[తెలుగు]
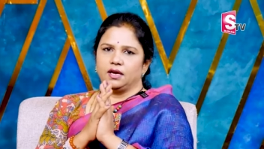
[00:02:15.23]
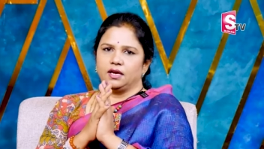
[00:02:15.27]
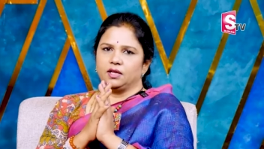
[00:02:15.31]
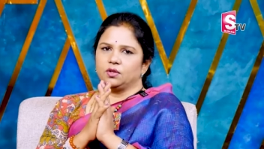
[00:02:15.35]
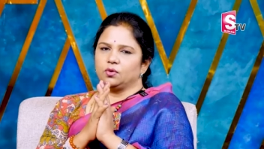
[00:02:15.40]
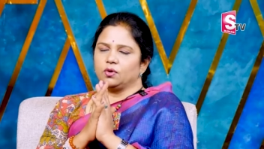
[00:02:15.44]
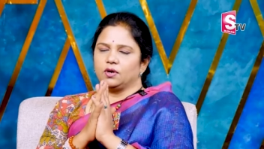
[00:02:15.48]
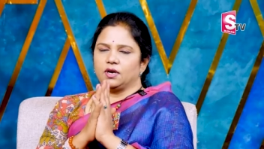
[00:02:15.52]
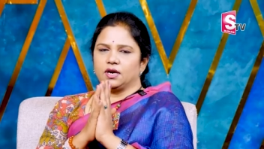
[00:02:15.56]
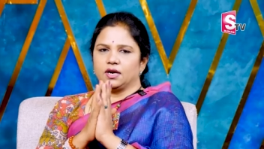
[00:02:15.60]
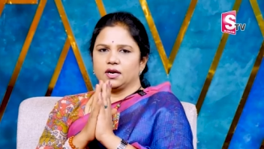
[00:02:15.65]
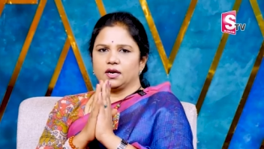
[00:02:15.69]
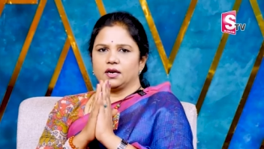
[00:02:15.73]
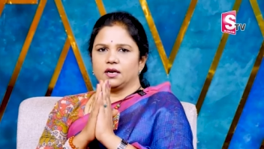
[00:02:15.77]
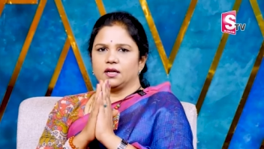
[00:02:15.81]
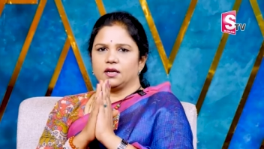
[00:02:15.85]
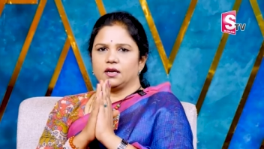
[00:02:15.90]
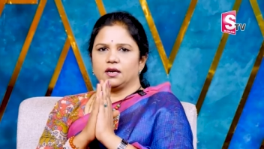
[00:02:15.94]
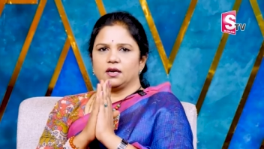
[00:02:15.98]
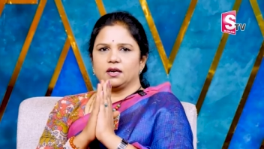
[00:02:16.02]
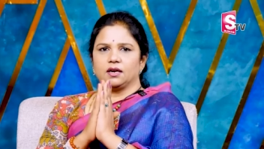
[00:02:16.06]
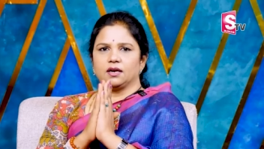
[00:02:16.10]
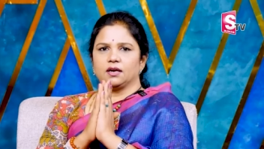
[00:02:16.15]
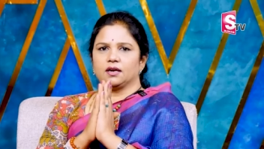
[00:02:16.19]
ఏదో గడగడ
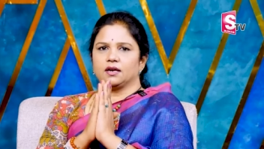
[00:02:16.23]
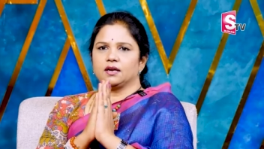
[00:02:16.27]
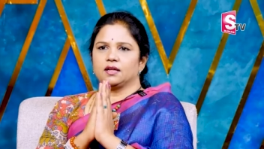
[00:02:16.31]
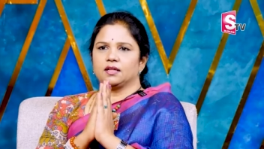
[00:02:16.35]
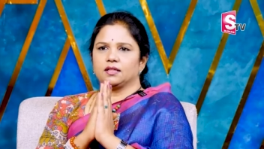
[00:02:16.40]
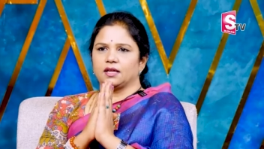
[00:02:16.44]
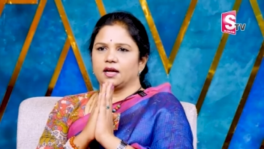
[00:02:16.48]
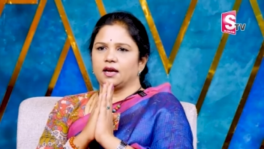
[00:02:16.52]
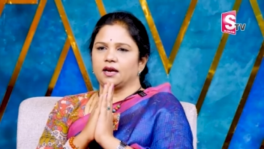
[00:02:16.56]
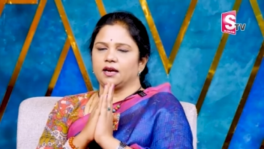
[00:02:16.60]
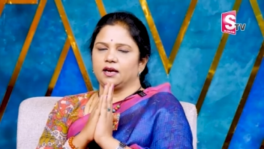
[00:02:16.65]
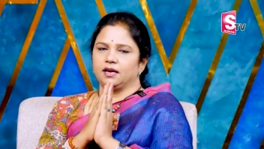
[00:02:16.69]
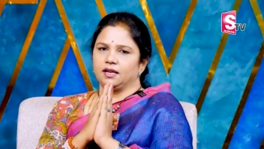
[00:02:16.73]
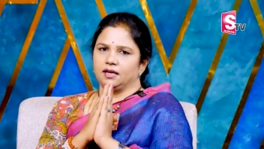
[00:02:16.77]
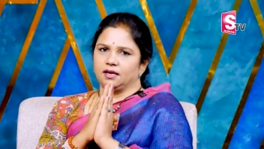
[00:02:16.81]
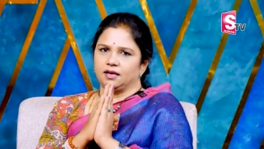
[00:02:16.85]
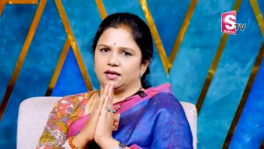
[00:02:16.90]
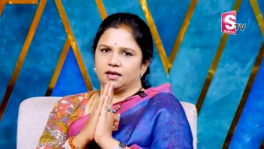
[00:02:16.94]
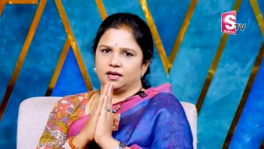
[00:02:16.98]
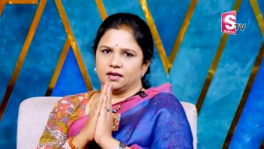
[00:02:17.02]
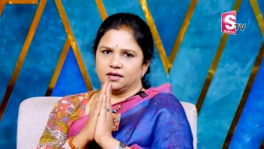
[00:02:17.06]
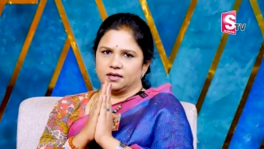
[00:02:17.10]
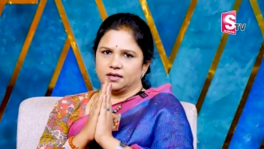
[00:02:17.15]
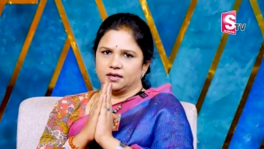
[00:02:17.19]
గడగడ తాగేయడం
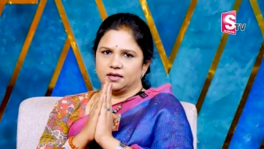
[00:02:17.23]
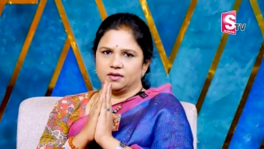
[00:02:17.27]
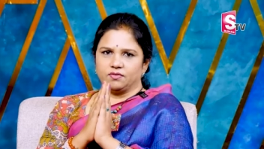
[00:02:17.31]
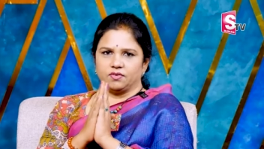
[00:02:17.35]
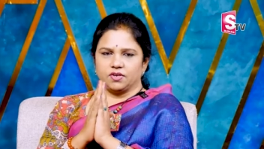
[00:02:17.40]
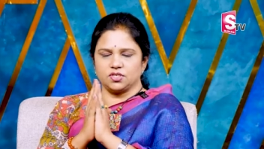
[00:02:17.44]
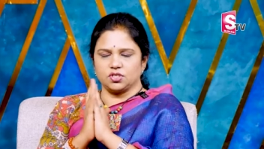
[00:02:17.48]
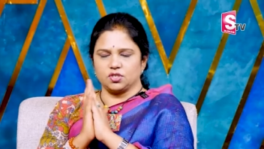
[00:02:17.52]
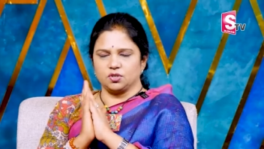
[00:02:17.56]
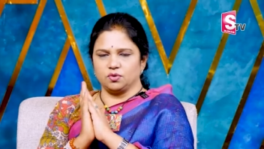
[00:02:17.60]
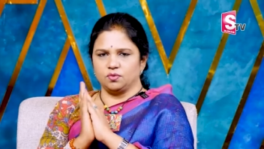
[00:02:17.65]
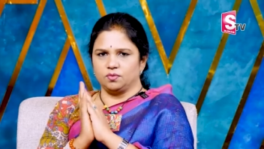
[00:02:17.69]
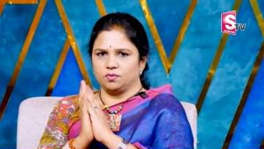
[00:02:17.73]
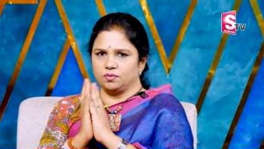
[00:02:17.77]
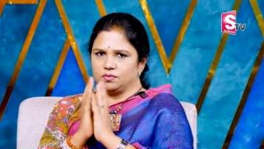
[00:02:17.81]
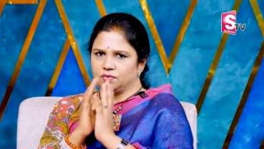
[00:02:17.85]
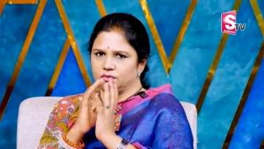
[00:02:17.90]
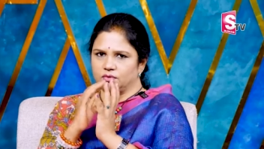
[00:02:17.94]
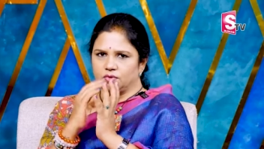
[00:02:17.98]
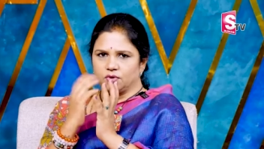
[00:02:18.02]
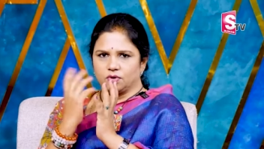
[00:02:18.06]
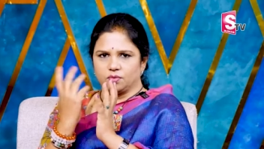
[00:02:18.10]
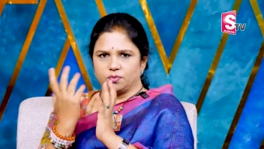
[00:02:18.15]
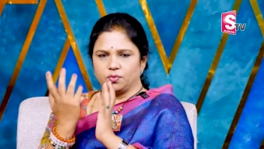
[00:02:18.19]
కాకుండా ఫస్ట్
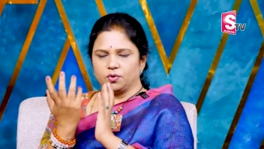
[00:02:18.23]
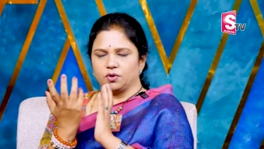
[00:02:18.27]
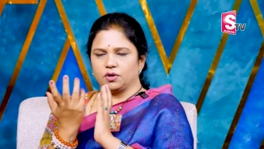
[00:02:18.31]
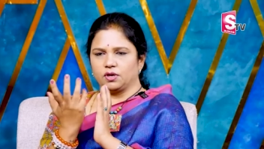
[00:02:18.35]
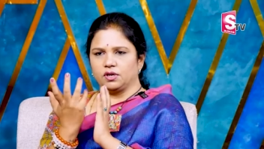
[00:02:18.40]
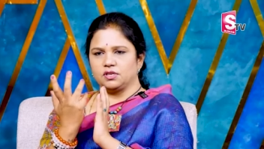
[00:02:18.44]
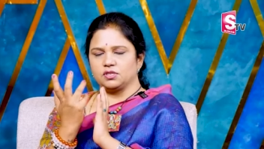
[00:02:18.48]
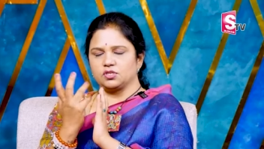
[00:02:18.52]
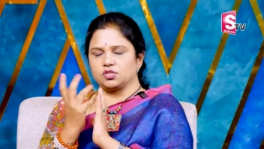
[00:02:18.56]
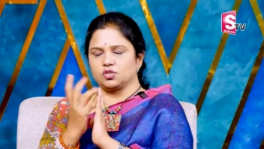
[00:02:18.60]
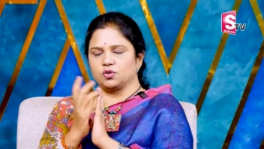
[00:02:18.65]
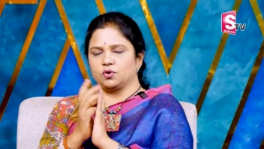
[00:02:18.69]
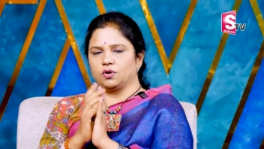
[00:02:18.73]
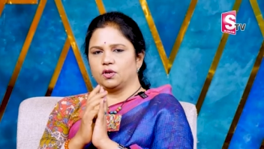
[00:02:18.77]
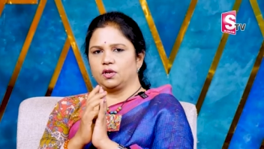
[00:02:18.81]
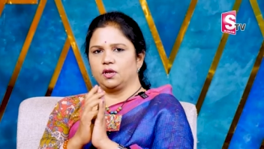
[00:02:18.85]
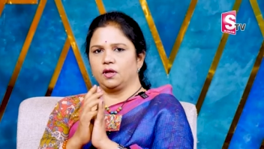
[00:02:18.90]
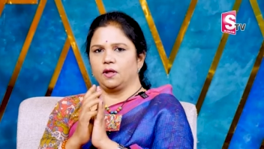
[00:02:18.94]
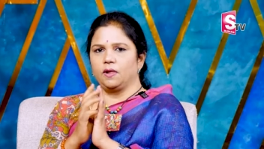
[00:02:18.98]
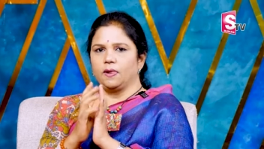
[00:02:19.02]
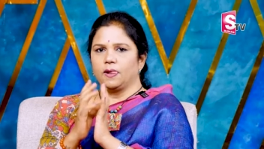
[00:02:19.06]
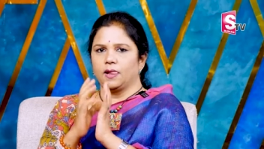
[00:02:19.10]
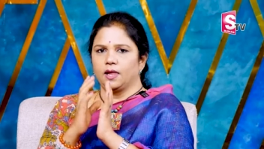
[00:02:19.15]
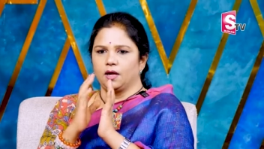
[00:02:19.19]
నోరు
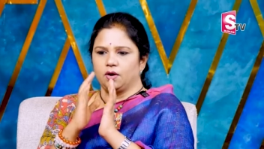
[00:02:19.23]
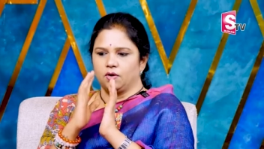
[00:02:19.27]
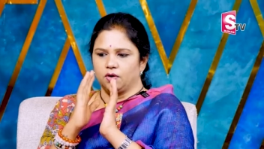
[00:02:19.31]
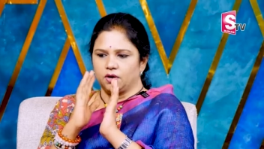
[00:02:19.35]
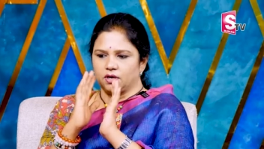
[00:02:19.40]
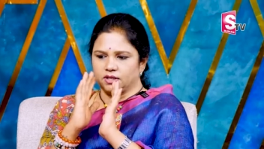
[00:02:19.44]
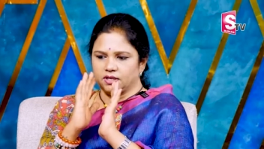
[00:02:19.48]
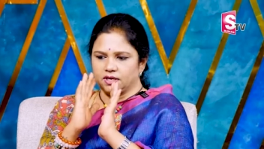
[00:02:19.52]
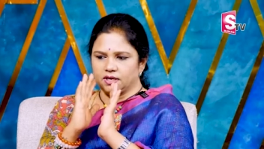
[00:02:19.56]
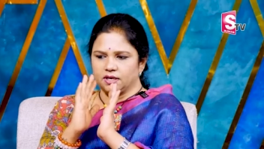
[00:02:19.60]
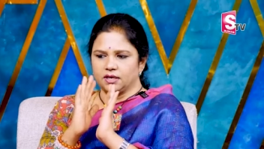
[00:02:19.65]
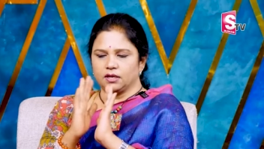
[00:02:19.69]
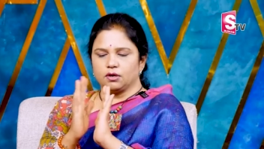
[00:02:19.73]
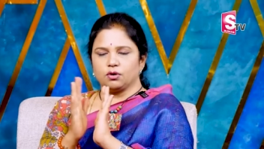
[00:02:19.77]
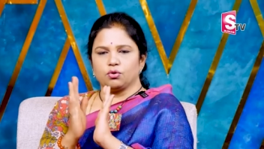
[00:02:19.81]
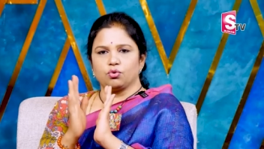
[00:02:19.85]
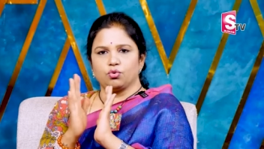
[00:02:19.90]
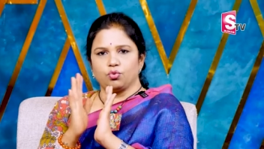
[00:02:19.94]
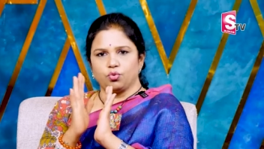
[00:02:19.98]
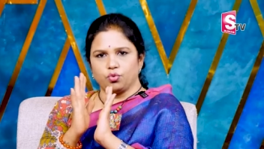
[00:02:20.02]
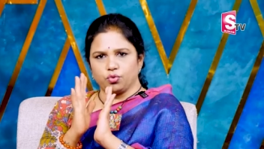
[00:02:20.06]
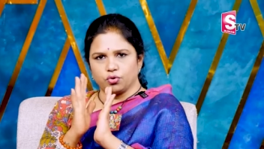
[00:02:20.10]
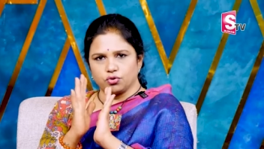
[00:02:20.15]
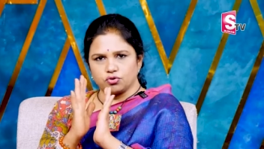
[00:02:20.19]
పుక్కలించుకొని ఒక దగ్గర
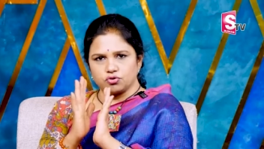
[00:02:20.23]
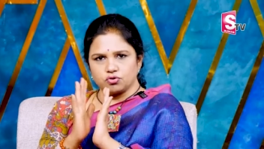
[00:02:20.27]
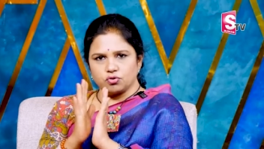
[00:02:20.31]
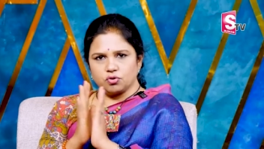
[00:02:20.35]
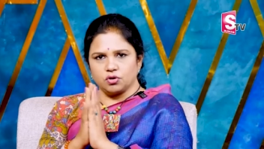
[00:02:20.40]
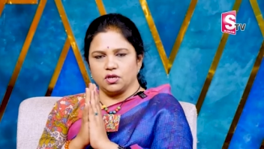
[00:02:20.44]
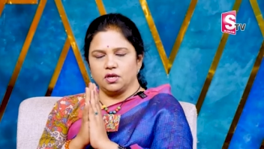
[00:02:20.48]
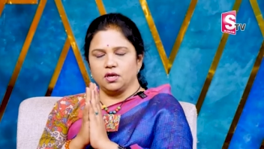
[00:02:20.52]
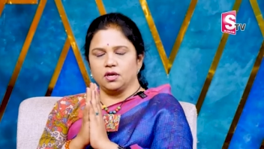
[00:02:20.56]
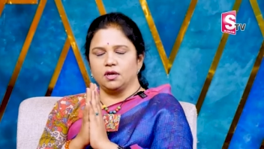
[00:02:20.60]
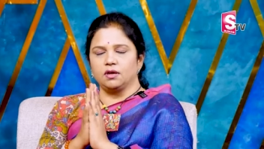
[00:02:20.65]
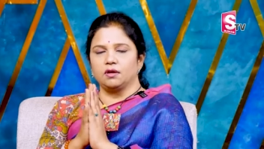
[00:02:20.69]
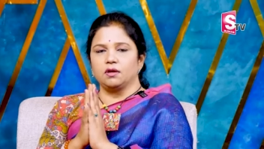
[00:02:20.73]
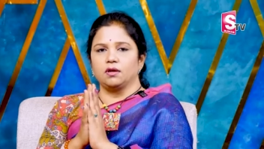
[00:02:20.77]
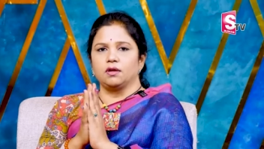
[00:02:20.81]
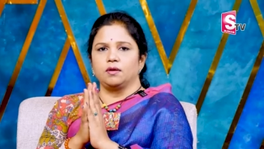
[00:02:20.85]
కూర్చొని